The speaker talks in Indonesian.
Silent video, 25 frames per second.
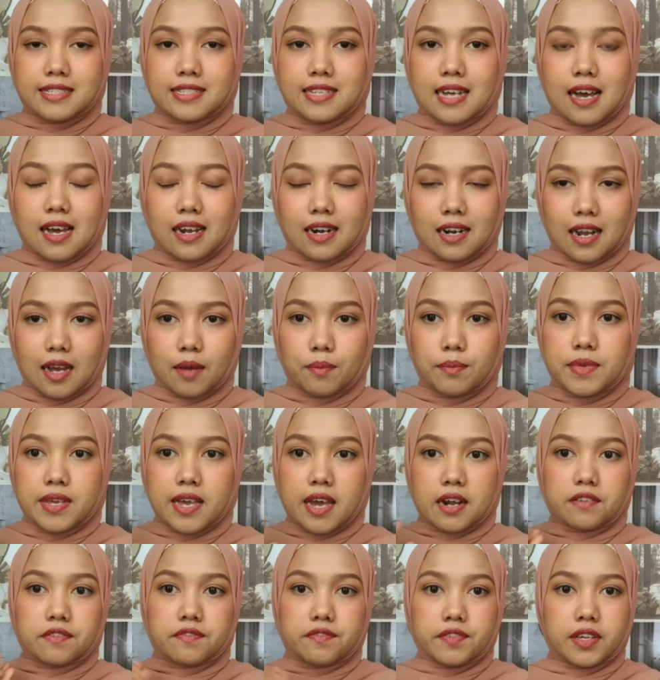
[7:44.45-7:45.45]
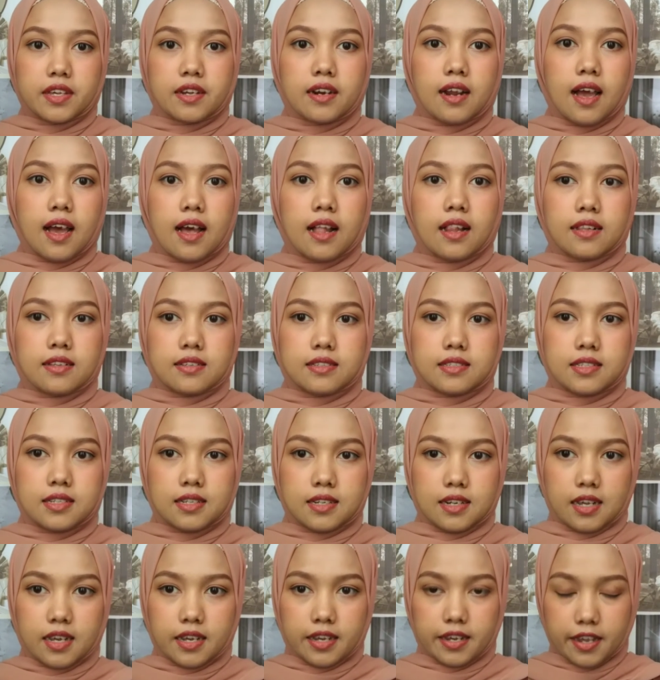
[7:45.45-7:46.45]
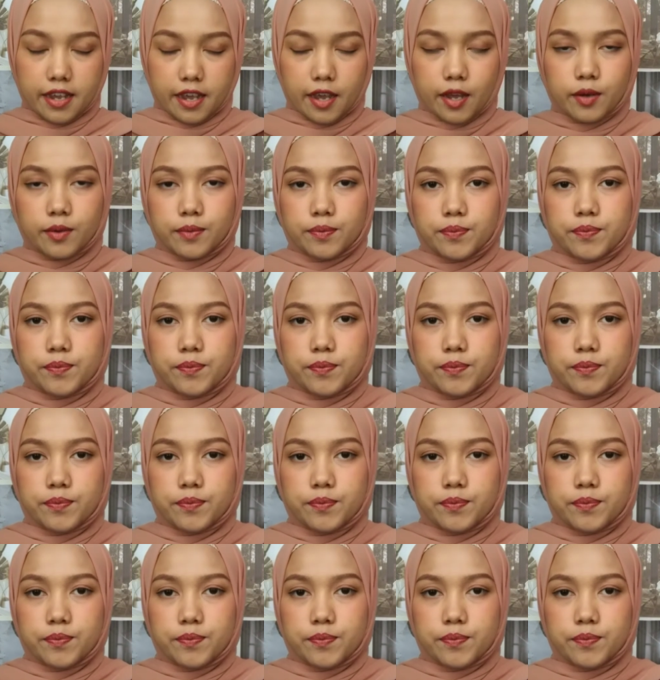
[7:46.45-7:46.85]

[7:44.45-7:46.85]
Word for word: cara biar viral, cenah ya.